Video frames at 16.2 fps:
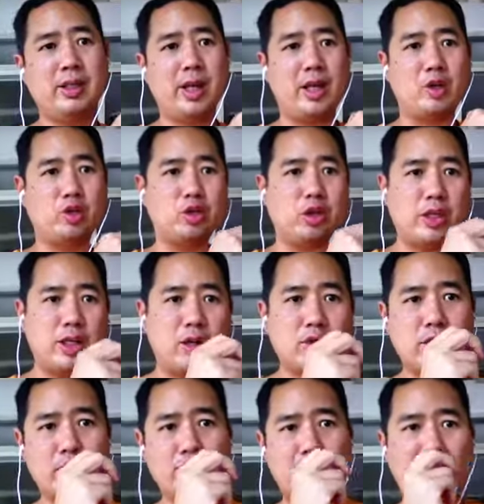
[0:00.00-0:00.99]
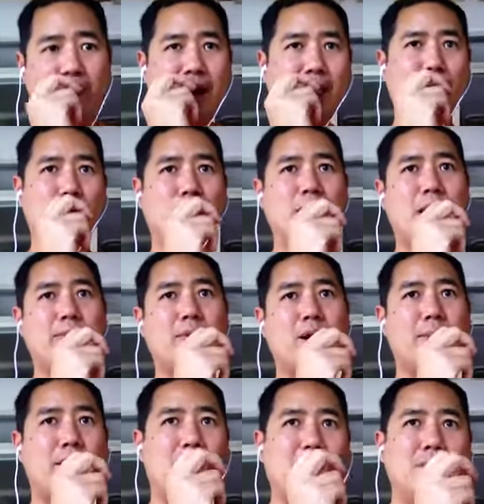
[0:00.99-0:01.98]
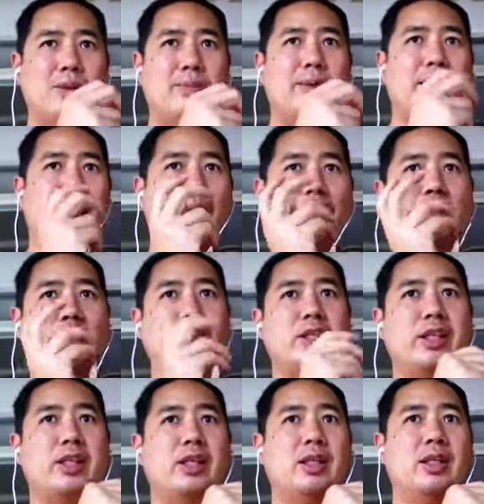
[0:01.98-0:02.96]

เห็นคนอิตาลีเขากินกาแฟเป็นวัฒนธรรมเอามาทำที่อเมริกาบ้างสิ